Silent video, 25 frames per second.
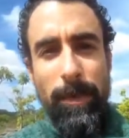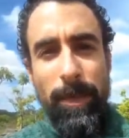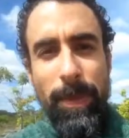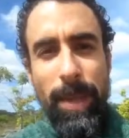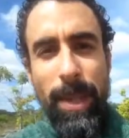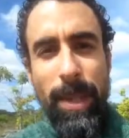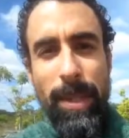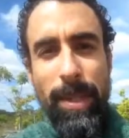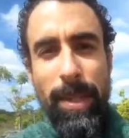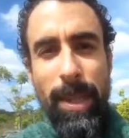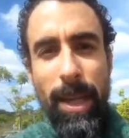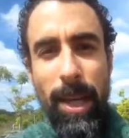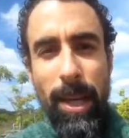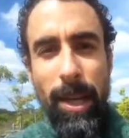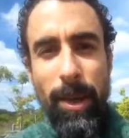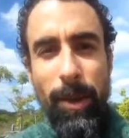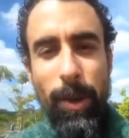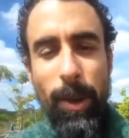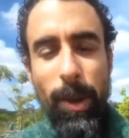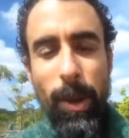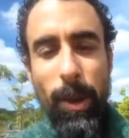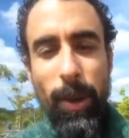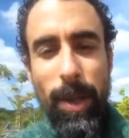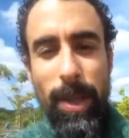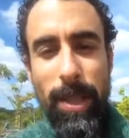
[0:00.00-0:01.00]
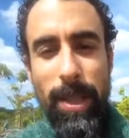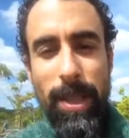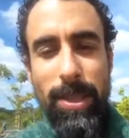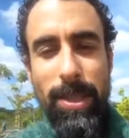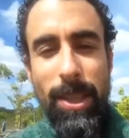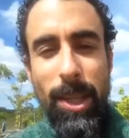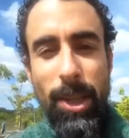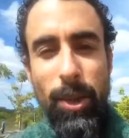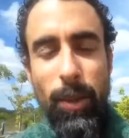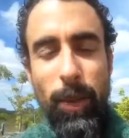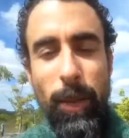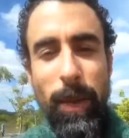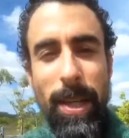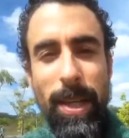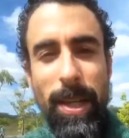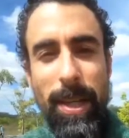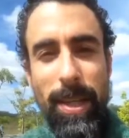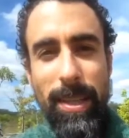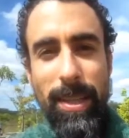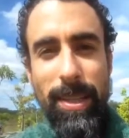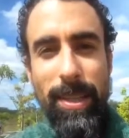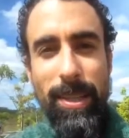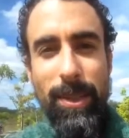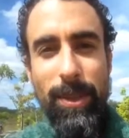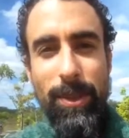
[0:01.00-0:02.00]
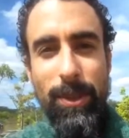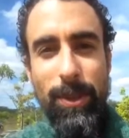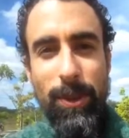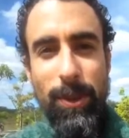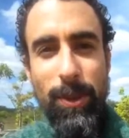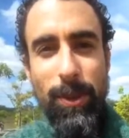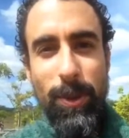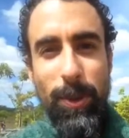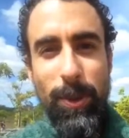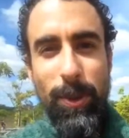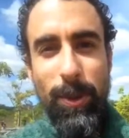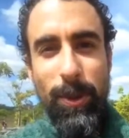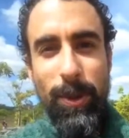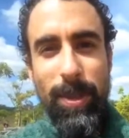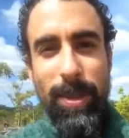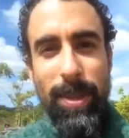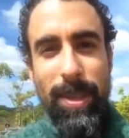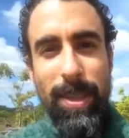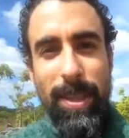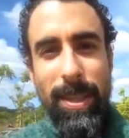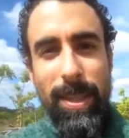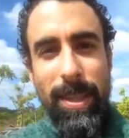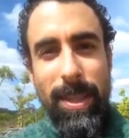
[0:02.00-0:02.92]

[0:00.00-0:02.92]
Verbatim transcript: Então eu aqui de Alto Paraíso estou